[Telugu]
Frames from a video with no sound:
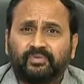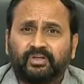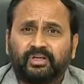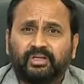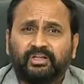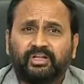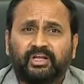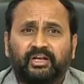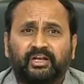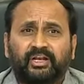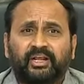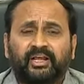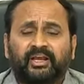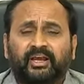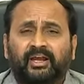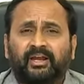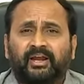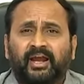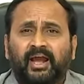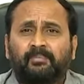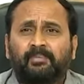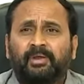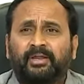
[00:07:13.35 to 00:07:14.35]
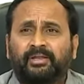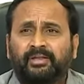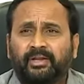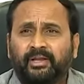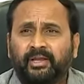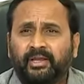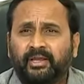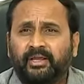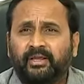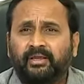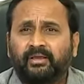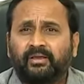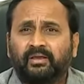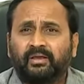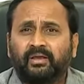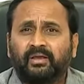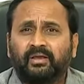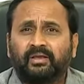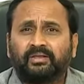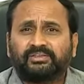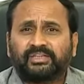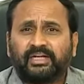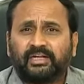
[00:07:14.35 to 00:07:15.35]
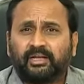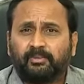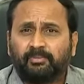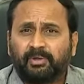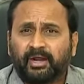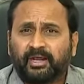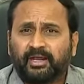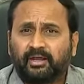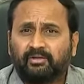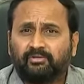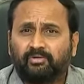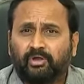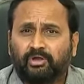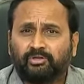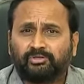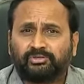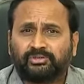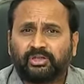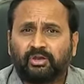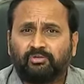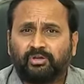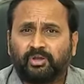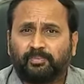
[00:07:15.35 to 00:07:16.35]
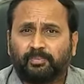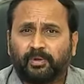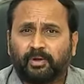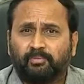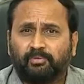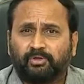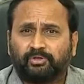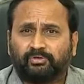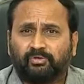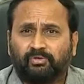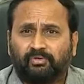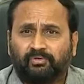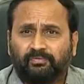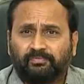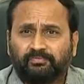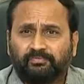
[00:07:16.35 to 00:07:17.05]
ఇది ఇల్లీగల్ కాబట్టి చట్ట ప్రకారం నడుస్తూ ఉంది ప్రభుత్వం